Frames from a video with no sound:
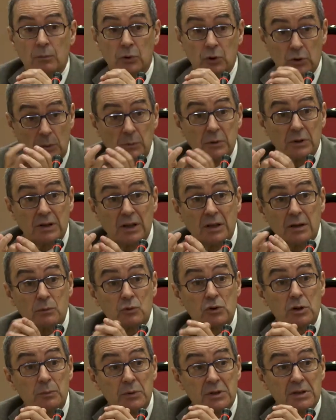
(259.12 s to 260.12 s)
Pero también
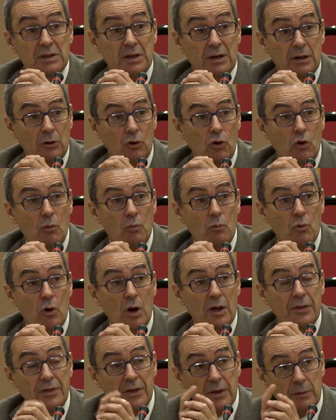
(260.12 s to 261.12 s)
tenemos que pensar
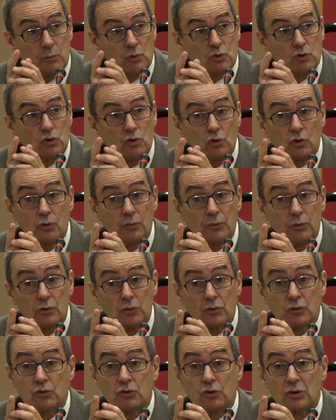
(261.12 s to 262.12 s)
cómo hacemos con los
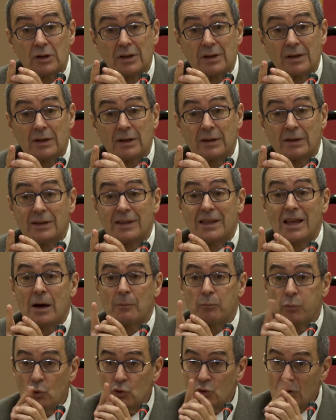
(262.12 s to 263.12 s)
fondos de
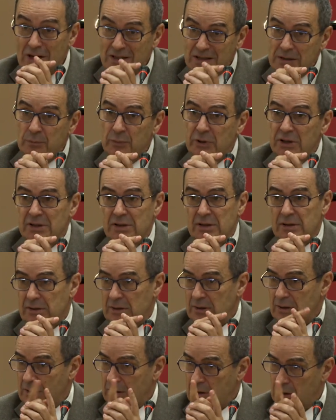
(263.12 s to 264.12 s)
apoyo a las
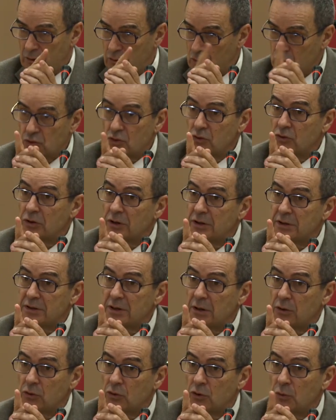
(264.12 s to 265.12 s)
empresas que no son de
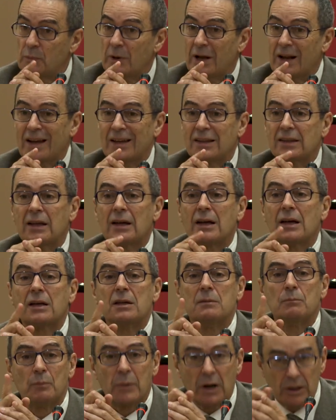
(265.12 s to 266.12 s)
desarrollo para que tengan
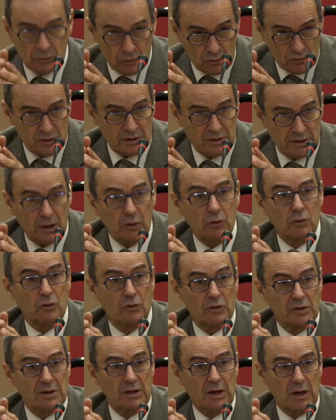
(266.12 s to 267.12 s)
impactos de
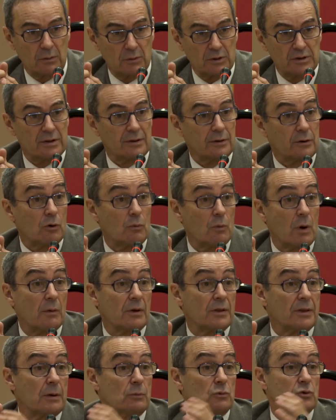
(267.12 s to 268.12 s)
desarrollo deseables. Es decir, cómo
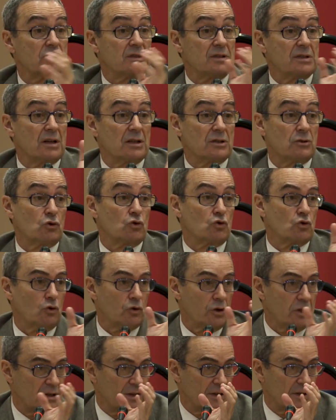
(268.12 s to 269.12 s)
avanzamos desde las dos
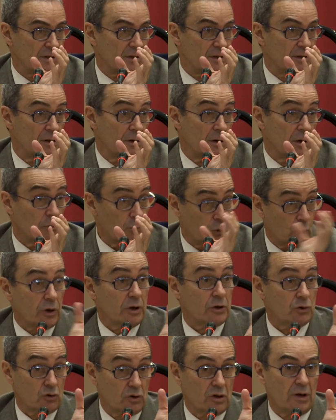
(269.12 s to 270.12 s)
orillas,
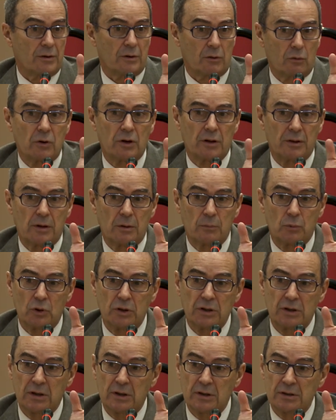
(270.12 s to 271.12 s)
porque eso es hacer coherencia de
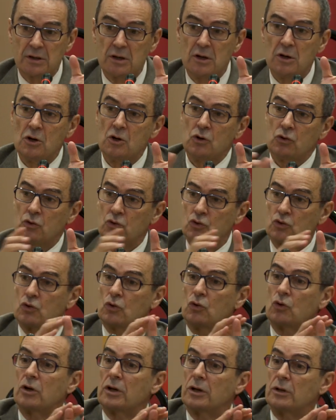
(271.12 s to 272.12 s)
políticas. No
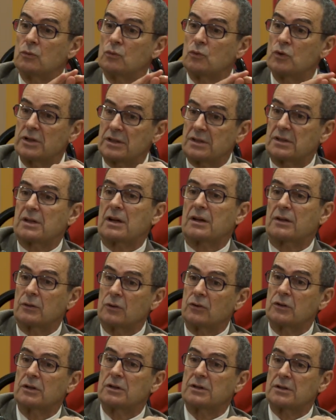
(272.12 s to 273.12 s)
solo que nuestra
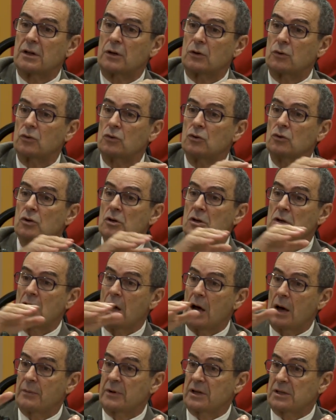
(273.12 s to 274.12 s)
acción de desarrollo
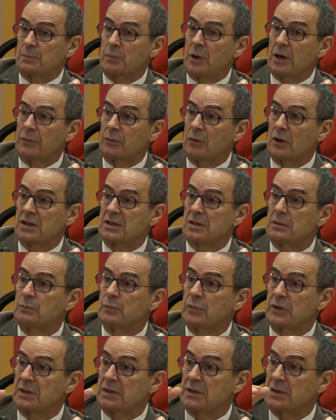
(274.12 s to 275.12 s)
abra espacio a las
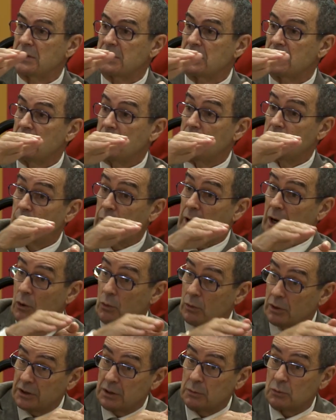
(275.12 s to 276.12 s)
empresas para
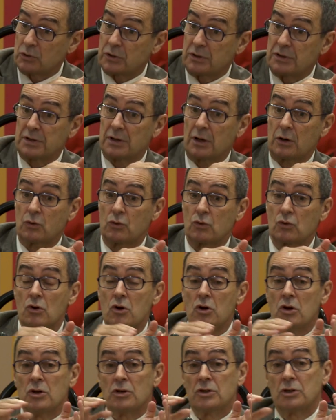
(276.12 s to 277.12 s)
objetivos de desarrollo,
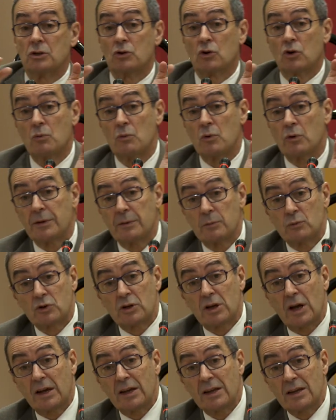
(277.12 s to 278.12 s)
sino cómo hacemos
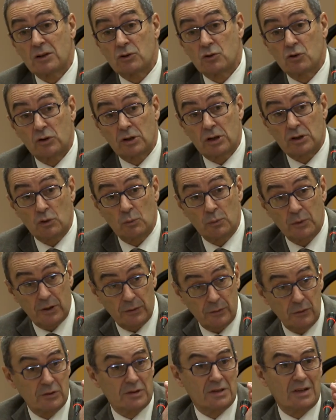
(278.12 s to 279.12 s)
que aquellas otras
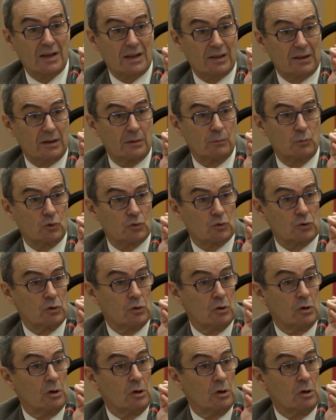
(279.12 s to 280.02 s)
operaciones que hacemos